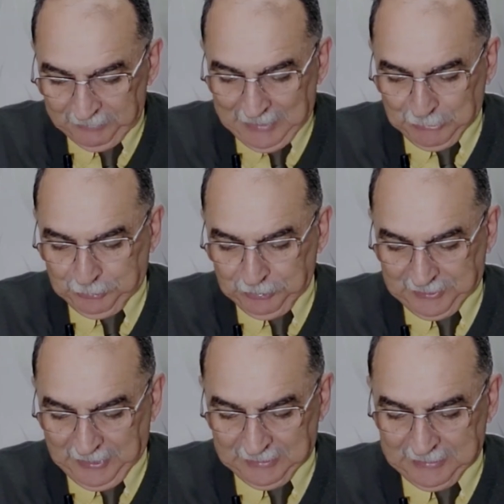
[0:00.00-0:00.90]
verso
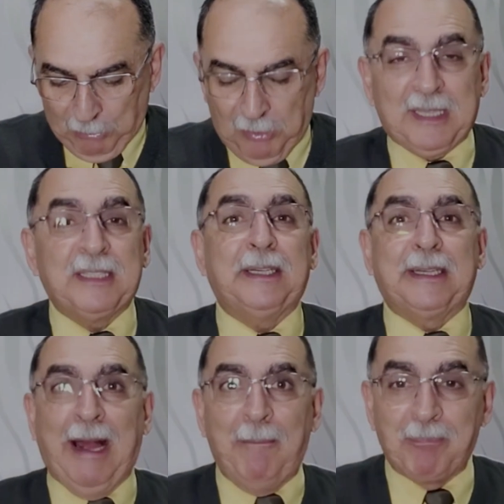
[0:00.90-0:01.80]
6. E
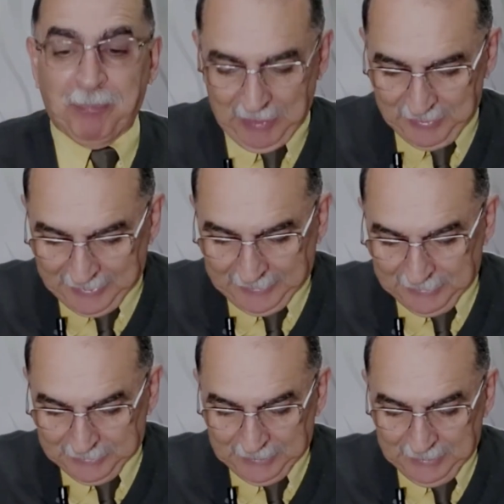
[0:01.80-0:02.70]
acontecerá
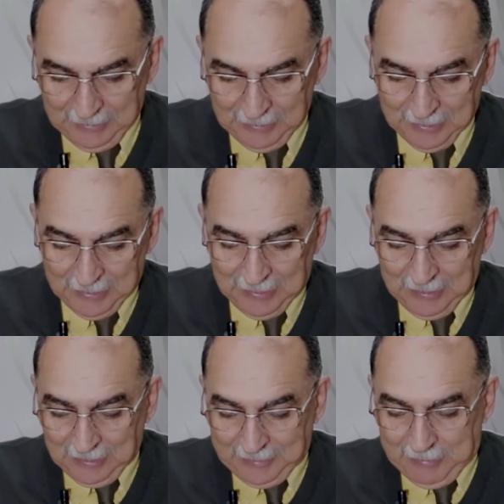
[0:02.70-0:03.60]
naquele dia
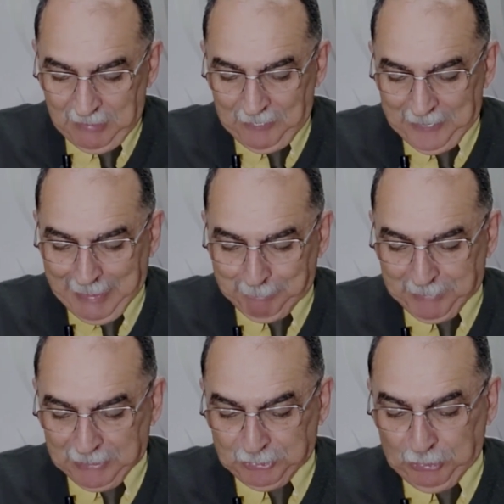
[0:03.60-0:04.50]
que não haverá
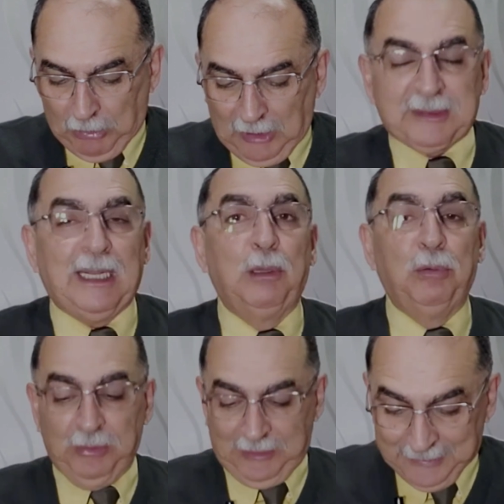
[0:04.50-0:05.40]
preciosa
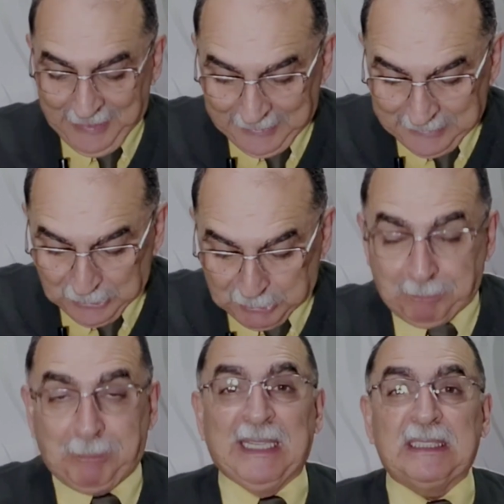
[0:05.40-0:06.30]
luz nem
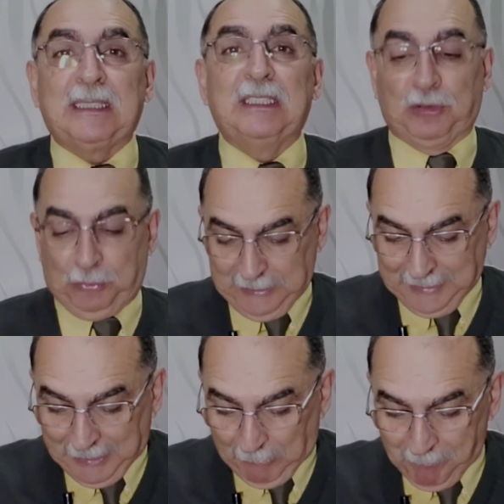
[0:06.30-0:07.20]
espessa
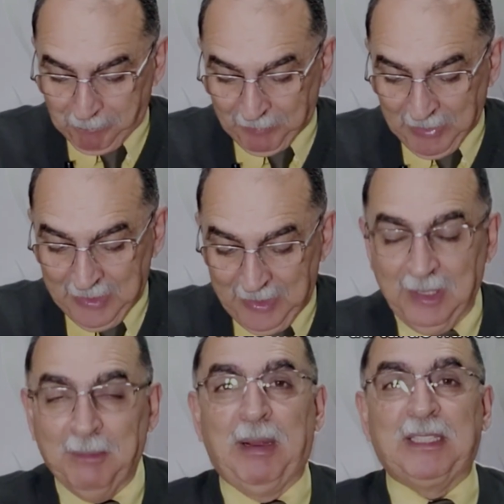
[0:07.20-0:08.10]
escuridão,
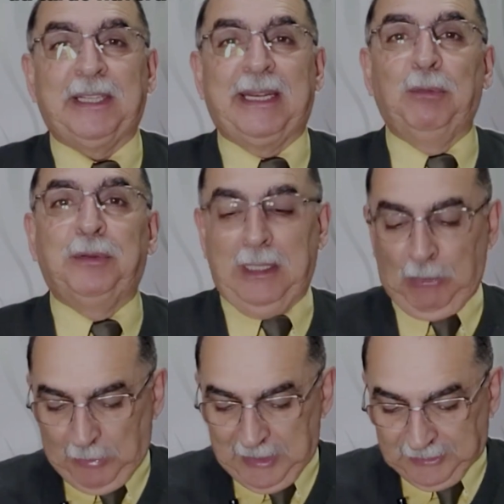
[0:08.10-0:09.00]
mas será um
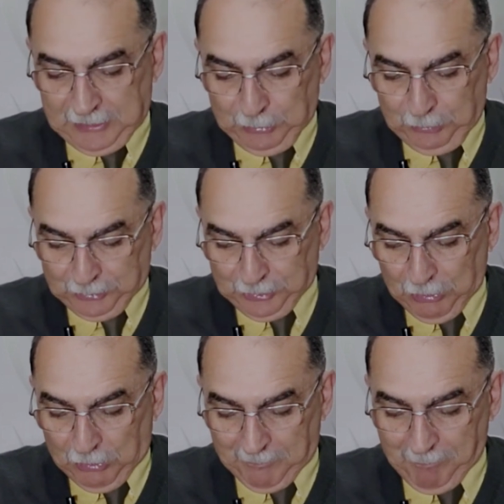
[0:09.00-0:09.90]
dia conhecido do
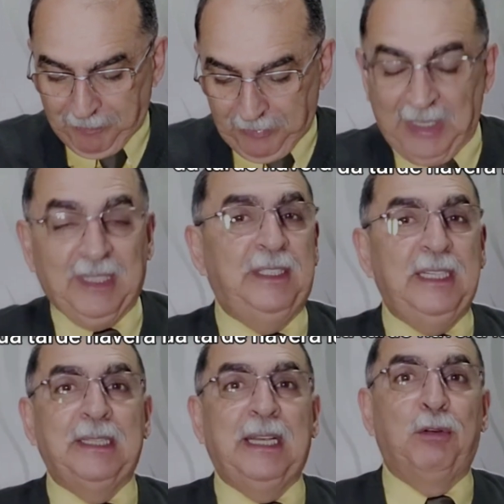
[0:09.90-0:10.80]
Senhor, nem
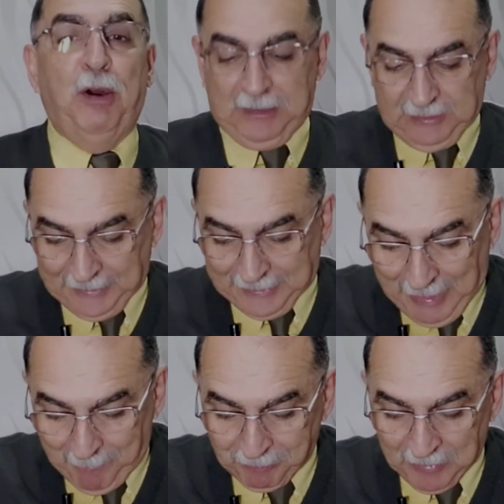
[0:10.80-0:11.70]
dia nem noite
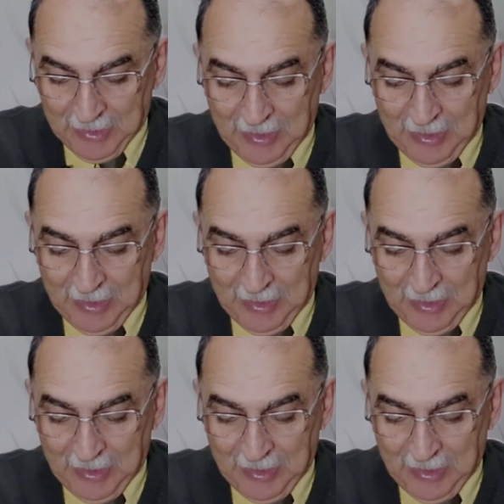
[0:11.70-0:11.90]
será.